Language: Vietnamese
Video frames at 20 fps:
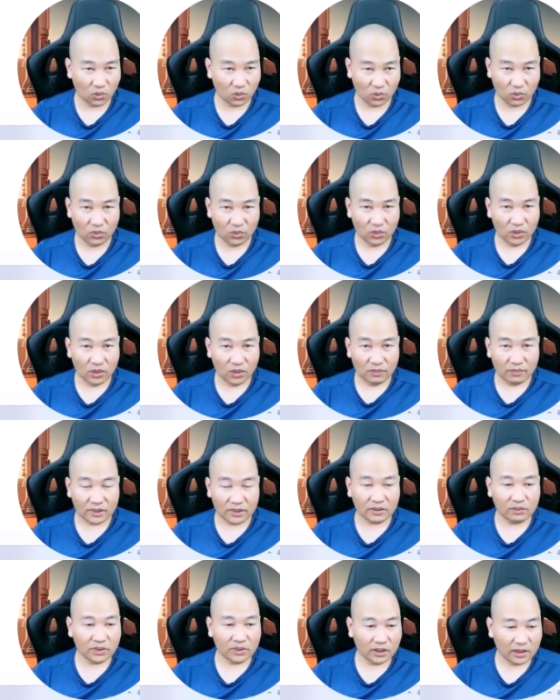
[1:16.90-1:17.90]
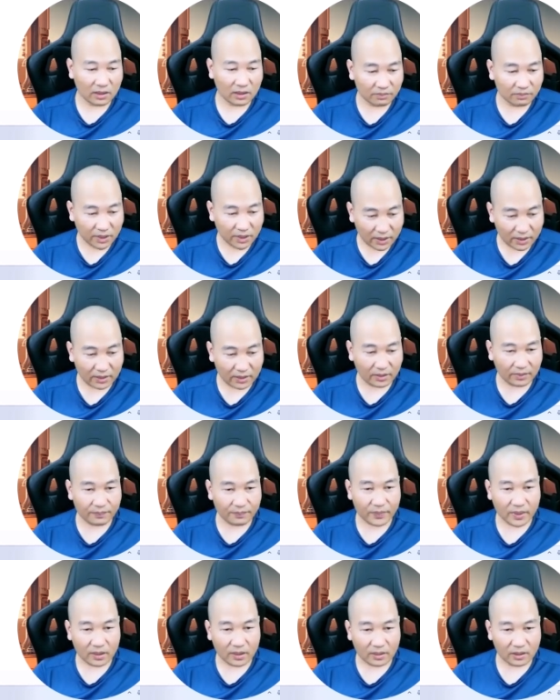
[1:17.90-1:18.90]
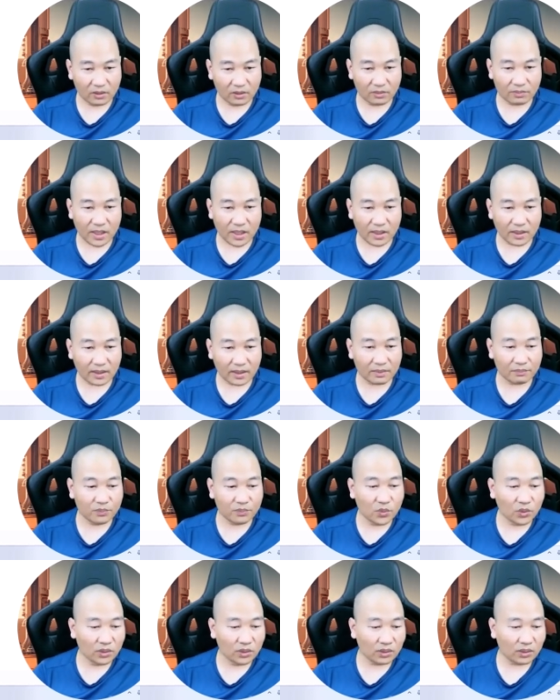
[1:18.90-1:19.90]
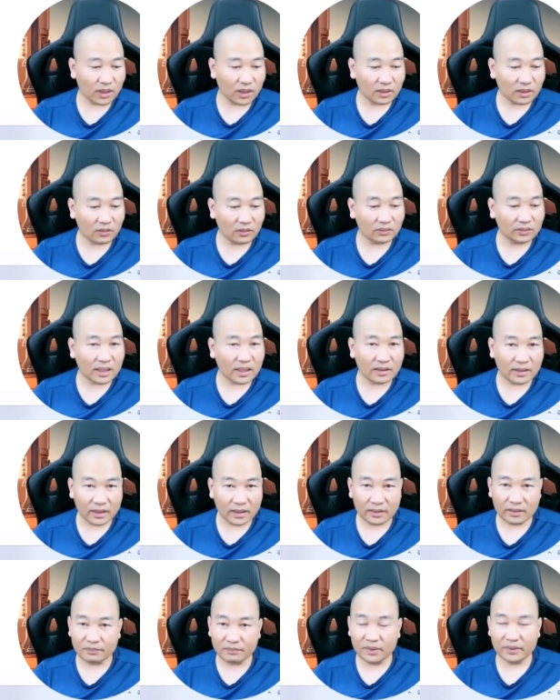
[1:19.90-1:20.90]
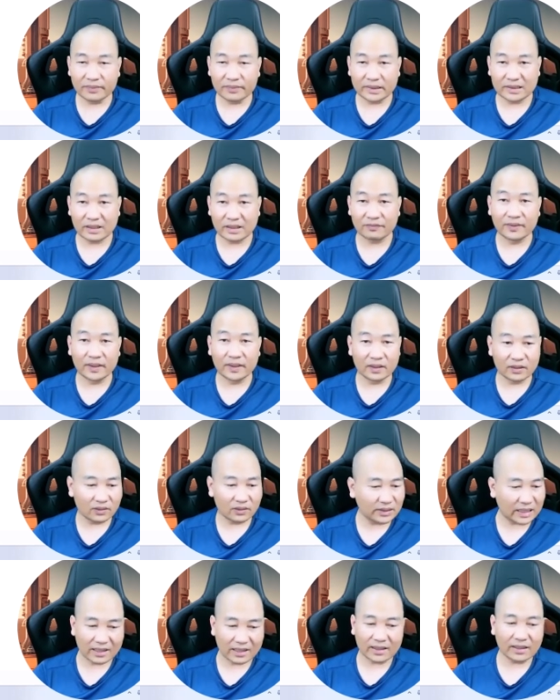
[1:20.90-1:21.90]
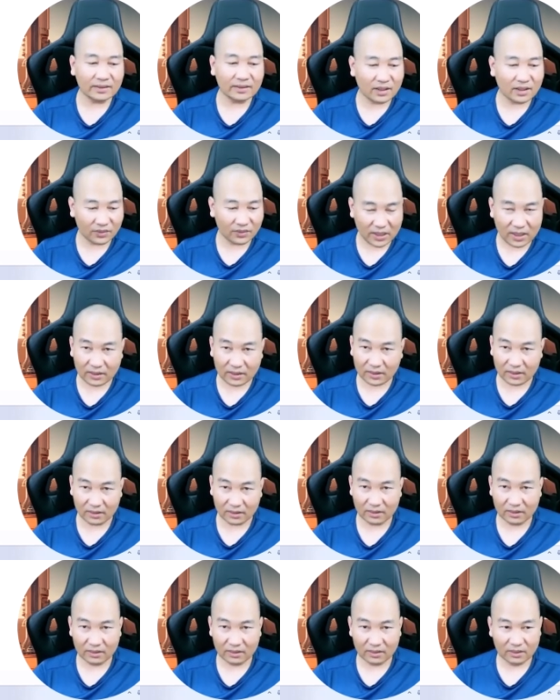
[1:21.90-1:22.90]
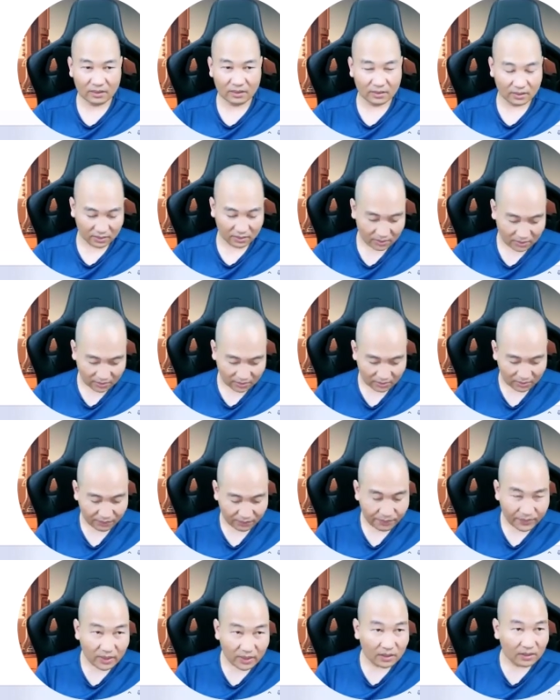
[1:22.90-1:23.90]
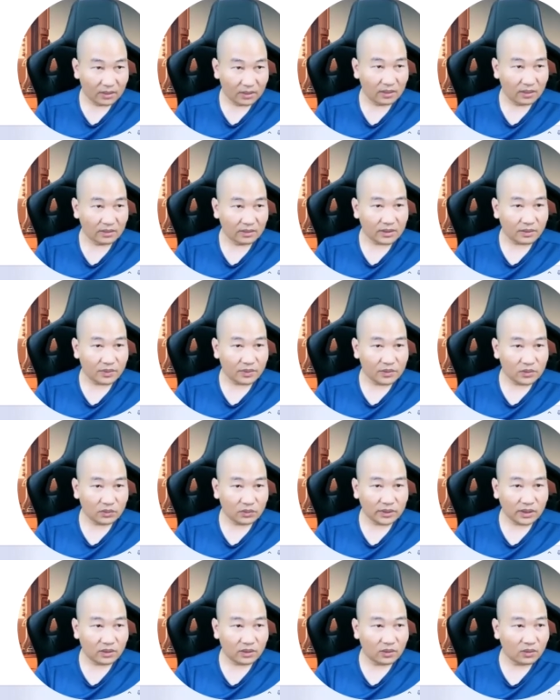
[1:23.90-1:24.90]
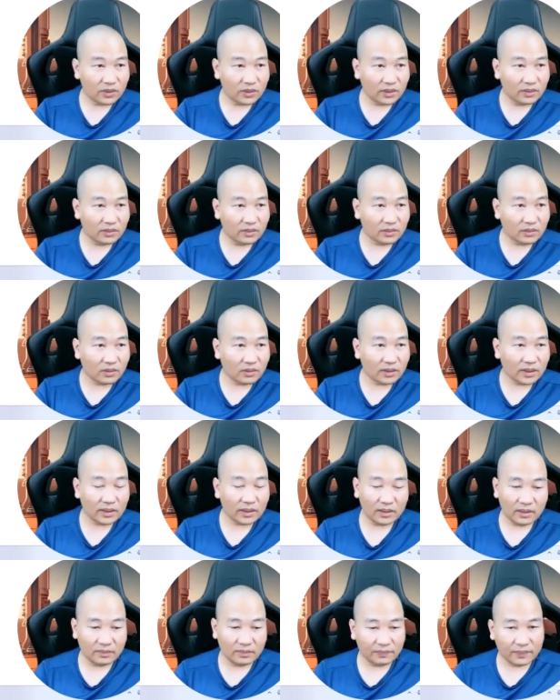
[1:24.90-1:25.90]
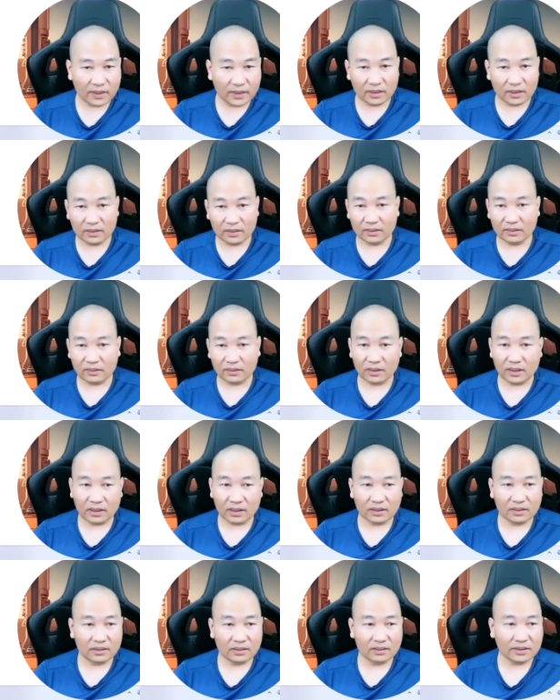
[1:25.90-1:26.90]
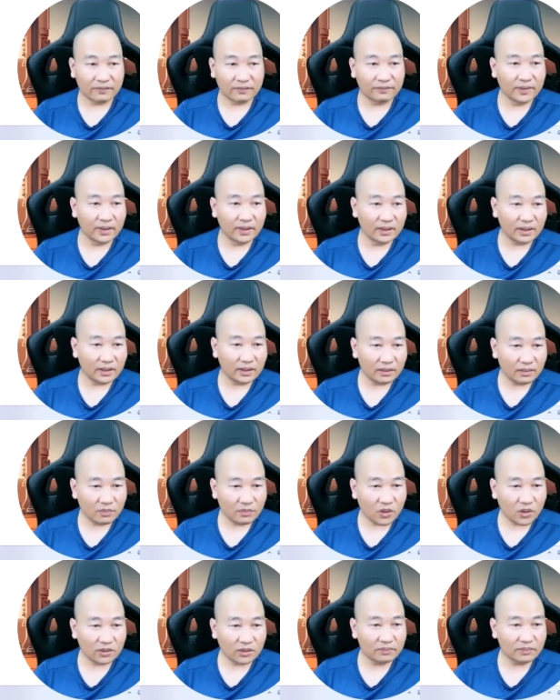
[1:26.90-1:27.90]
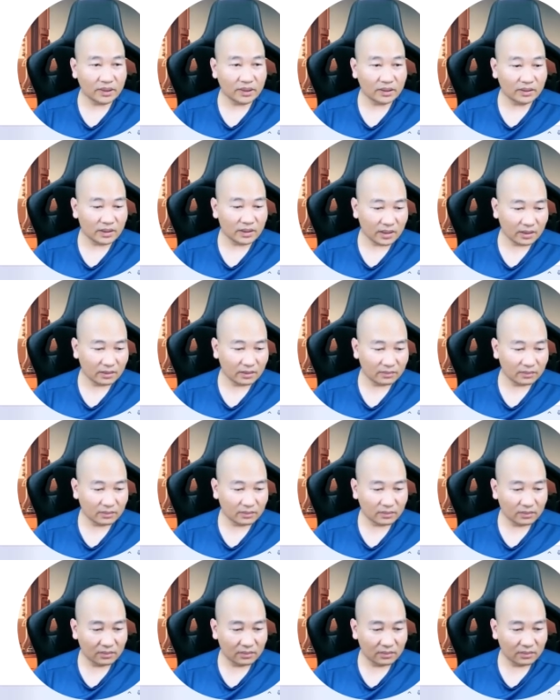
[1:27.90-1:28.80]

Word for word: đủ mà trong trường hợp đấy nếu mà em muốn là có tăng lên thì mình phải trả phí thôi trả cách nào khác cả đấy thì ở trong cái Zotero này nó có cái phần gọi là trả phí đấy bỏ thêm tí tiền